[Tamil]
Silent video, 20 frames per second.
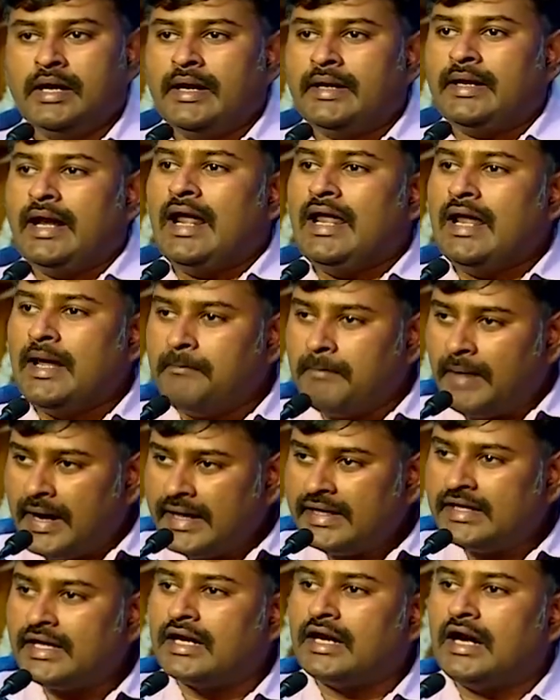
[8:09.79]
நல்ல
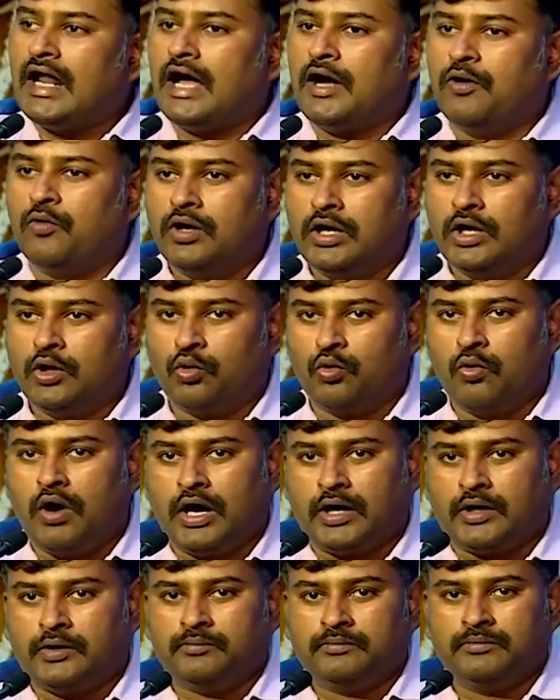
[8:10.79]
மனிதர்களாக உங்களை
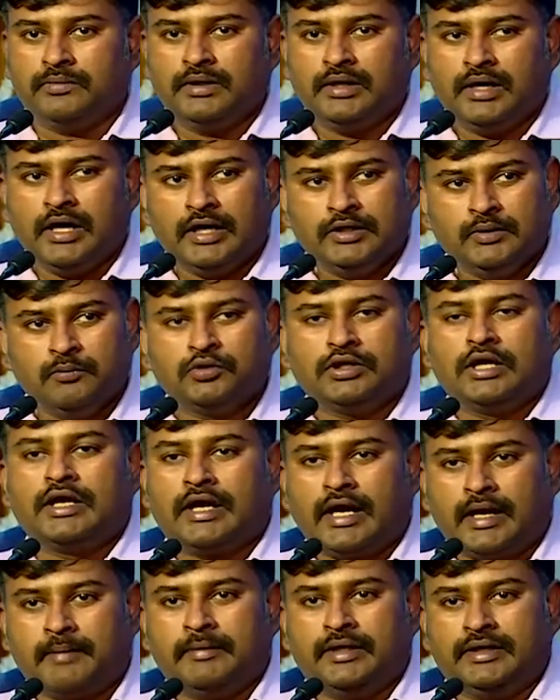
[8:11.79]
உருவாக்கணும் அது முதல்
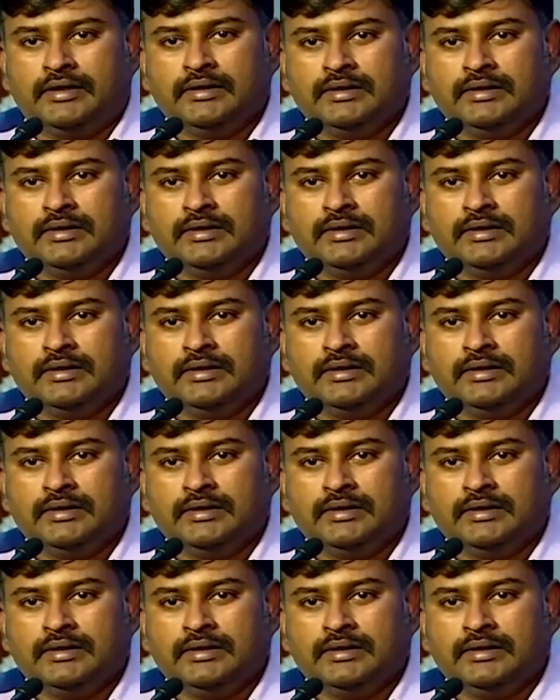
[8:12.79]
கடமை